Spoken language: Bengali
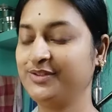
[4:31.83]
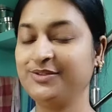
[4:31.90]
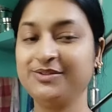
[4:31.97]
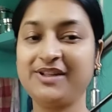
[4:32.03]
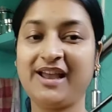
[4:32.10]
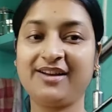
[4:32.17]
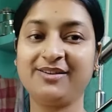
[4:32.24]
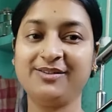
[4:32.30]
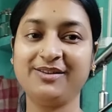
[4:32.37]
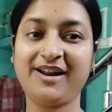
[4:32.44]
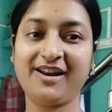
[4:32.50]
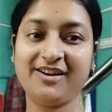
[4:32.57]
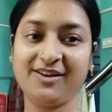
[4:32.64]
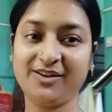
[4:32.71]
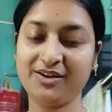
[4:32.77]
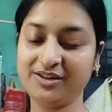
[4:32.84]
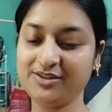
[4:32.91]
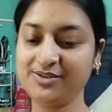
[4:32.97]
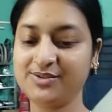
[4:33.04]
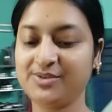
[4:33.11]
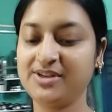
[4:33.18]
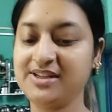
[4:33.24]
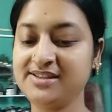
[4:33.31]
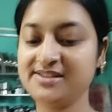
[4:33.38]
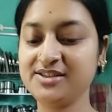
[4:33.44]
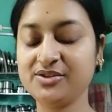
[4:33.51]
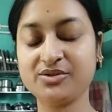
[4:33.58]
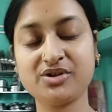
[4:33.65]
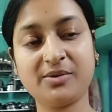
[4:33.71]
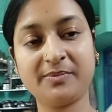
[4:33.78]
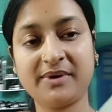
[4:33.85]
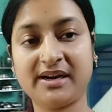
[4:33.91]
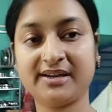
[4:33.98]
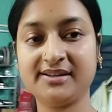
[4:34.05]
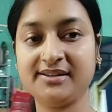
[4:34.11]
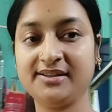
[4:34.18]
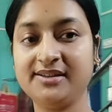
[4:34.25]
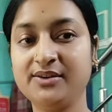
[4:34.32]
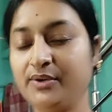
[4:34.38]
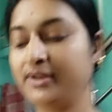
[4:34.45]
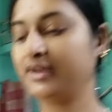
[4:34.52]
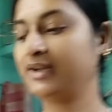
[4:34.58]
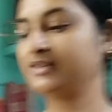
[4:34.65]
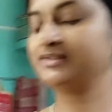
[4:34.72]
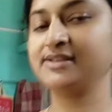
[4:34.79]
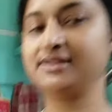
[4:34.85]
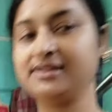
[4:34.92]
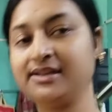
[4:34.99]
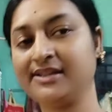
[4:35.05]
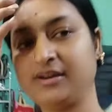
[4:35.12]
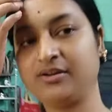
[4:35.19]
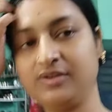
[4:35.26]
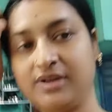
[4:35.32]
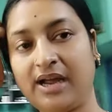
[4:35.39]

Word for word: তো দেখো রান্নাঘরে তো চলে এসেছি সব কাটা টাটা হয়ে গেছে এদিকে দেখো